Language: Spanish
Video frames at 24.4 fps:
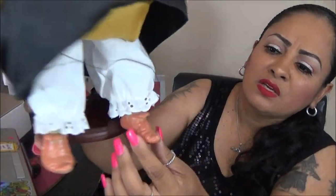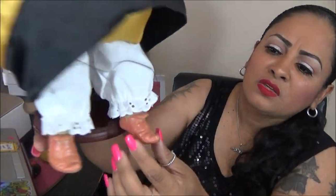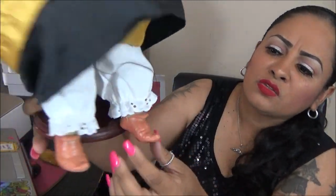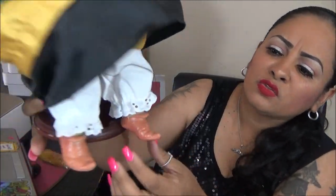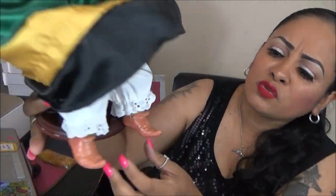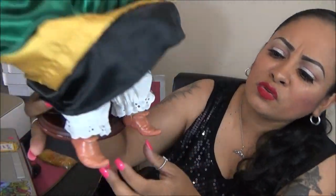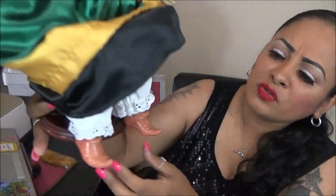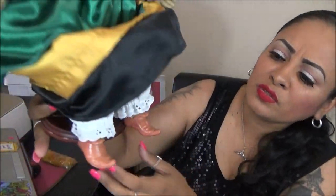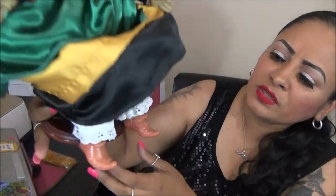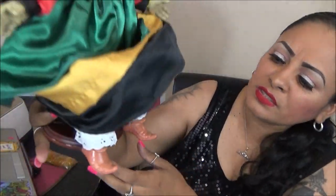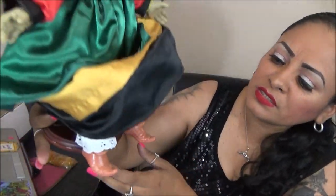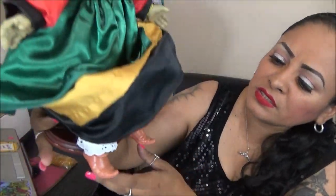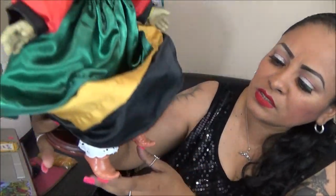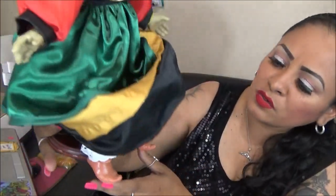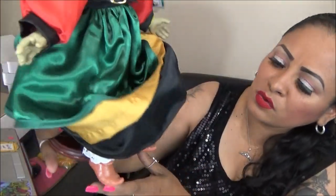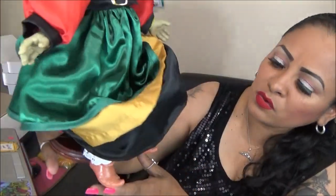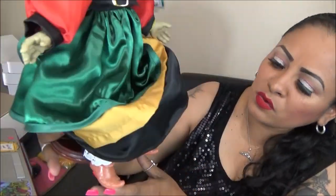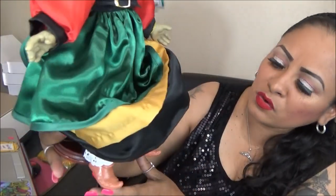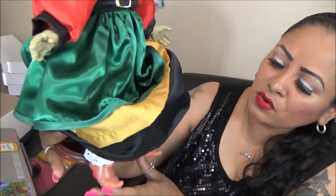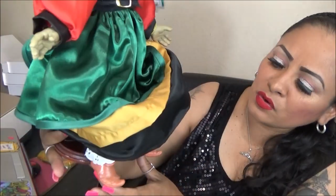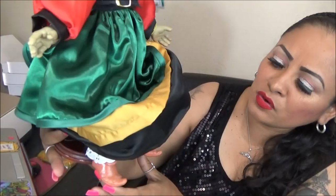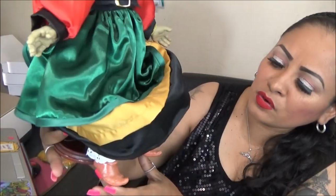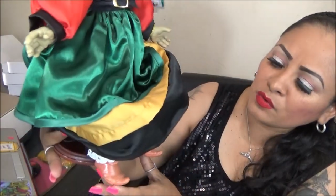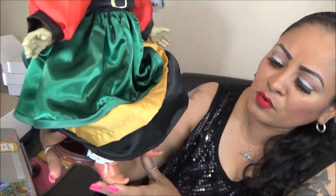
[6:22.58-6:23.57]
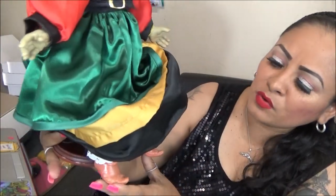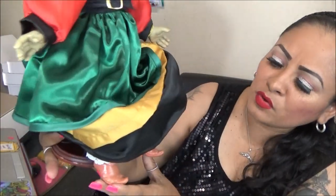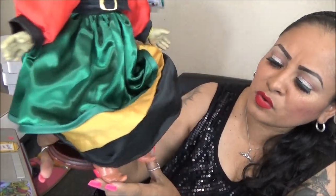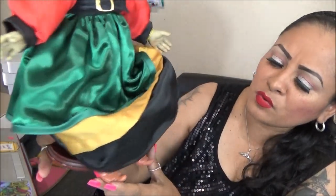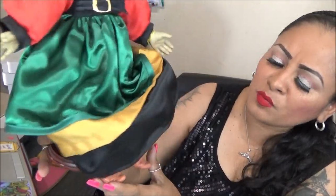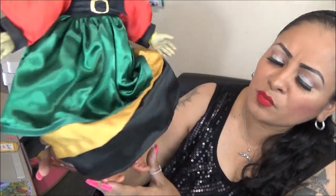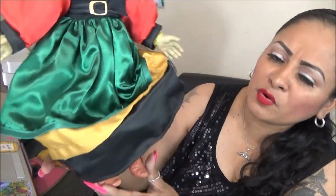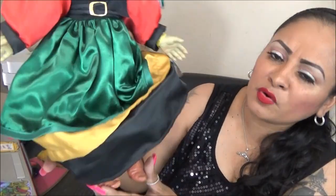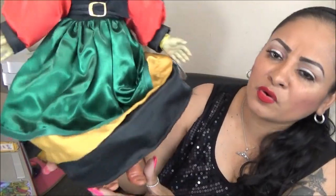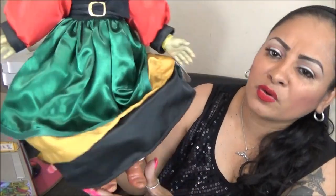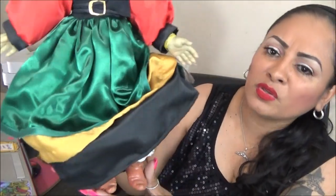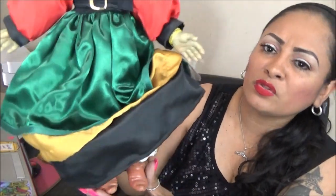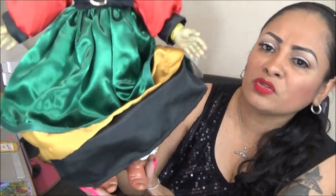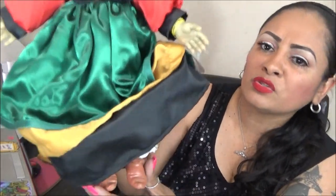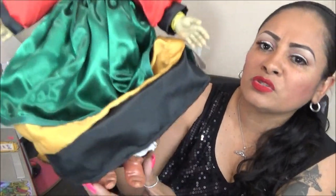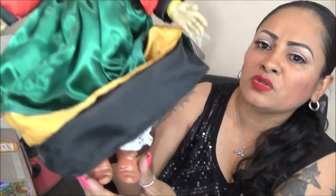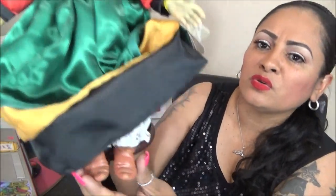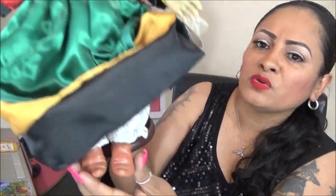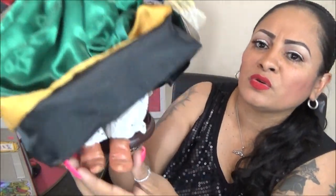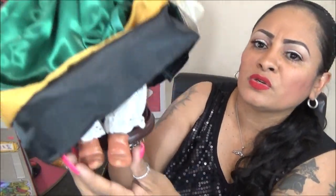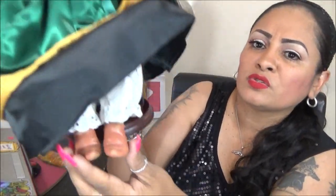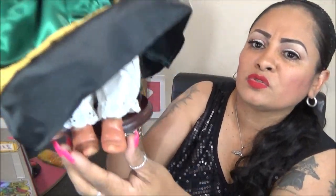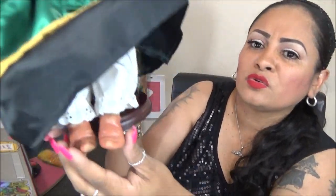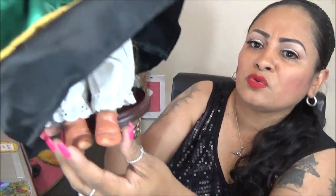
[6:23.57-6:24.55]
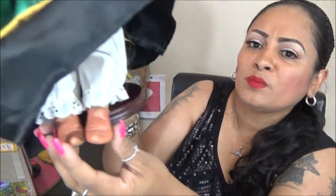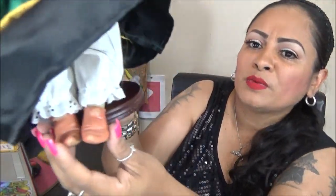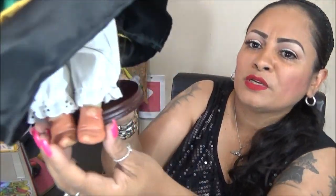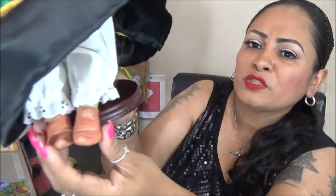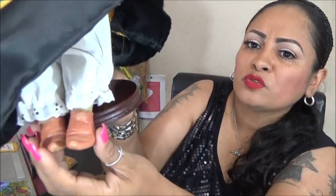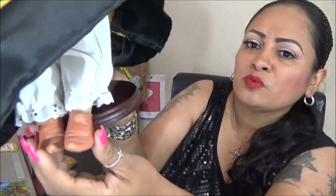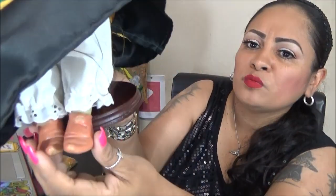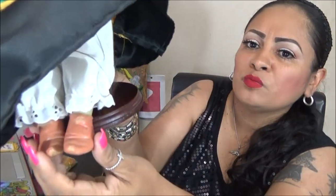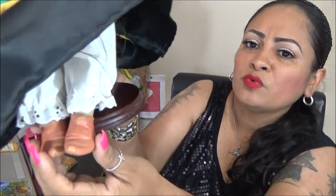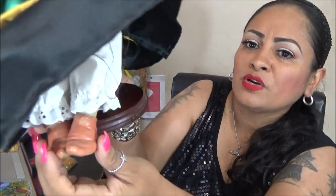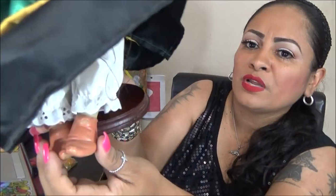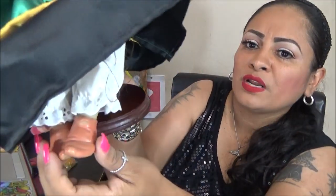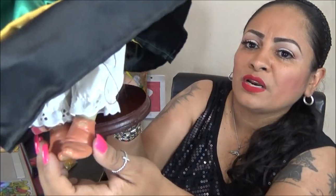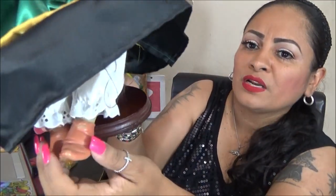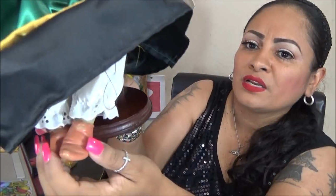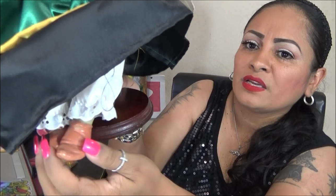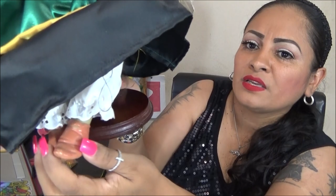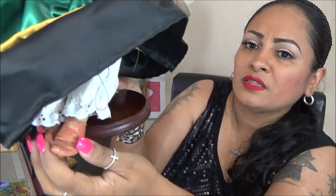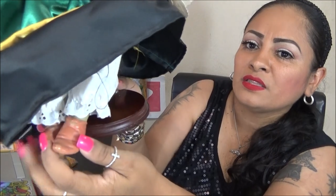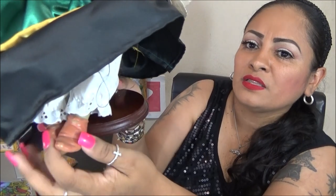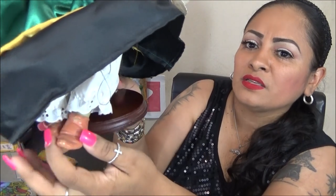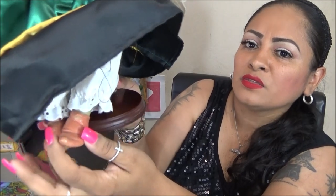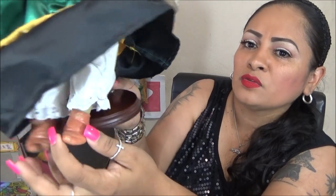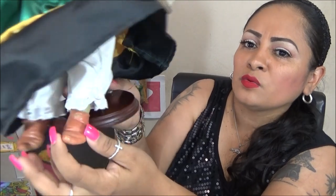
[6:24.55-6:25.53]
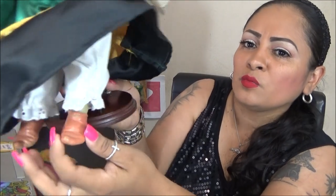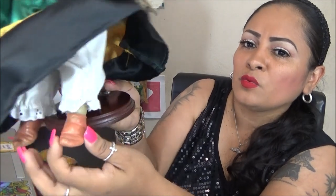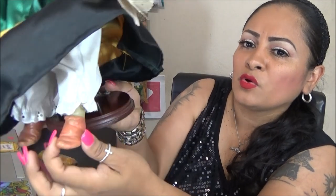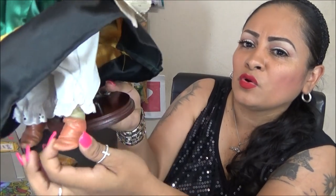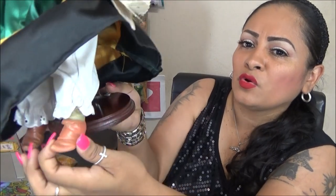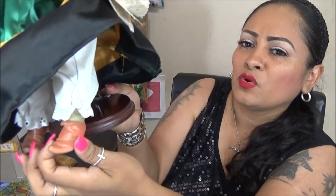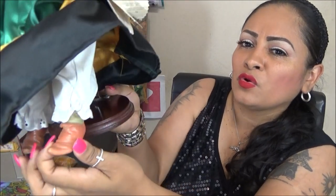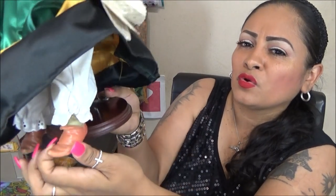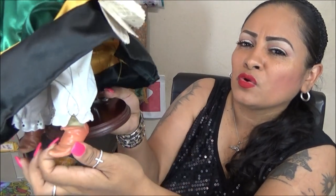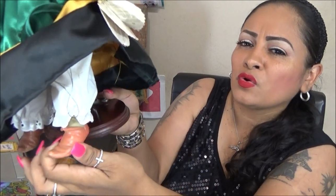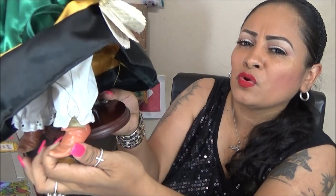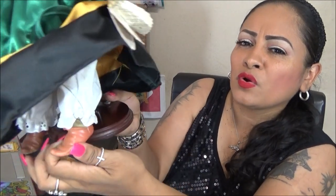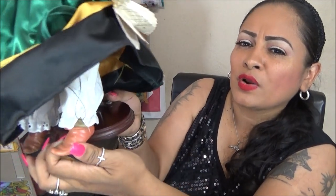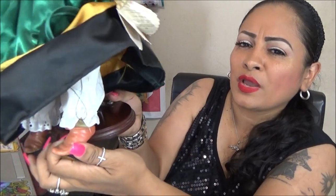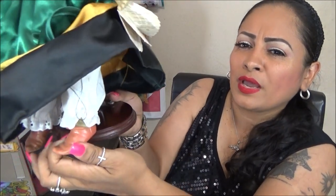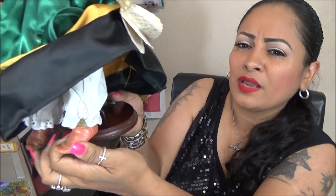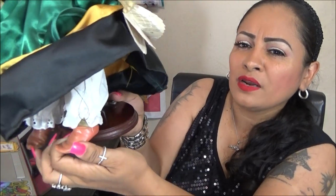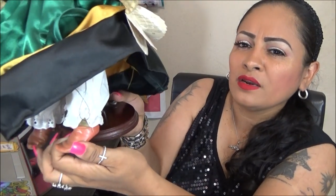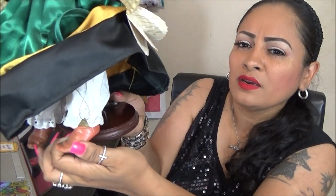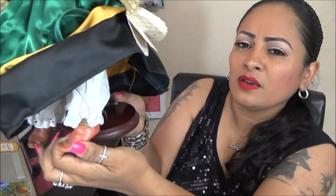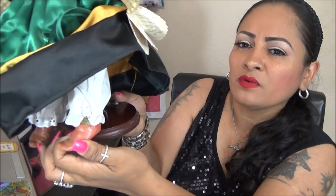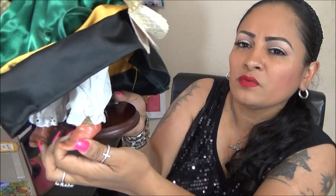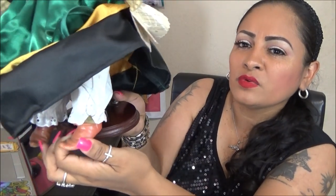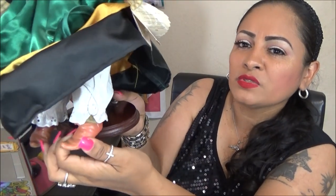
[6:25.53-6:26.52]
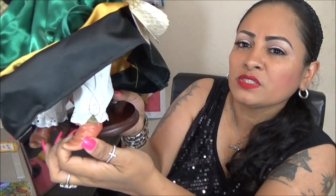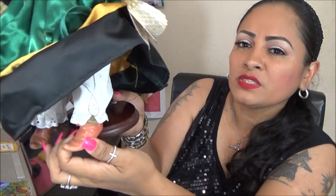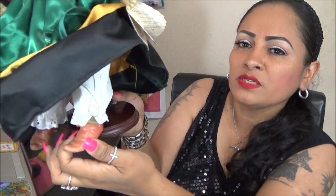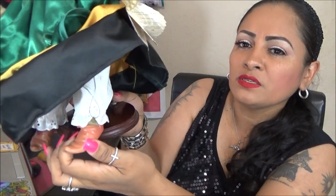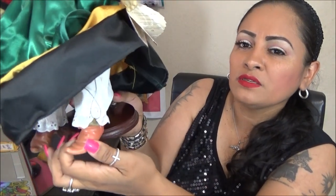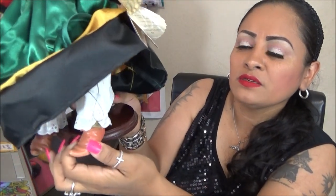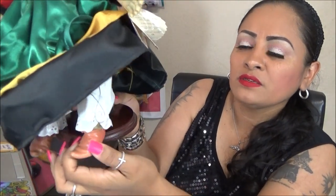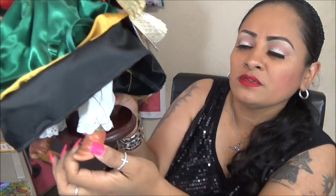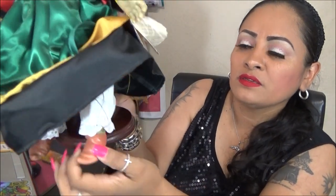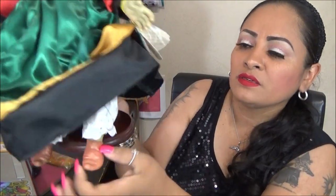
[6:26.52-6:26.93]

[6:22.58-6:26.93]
Son de este color, no como rojitos, sino que son más como naranjitas, como color coral, algo así.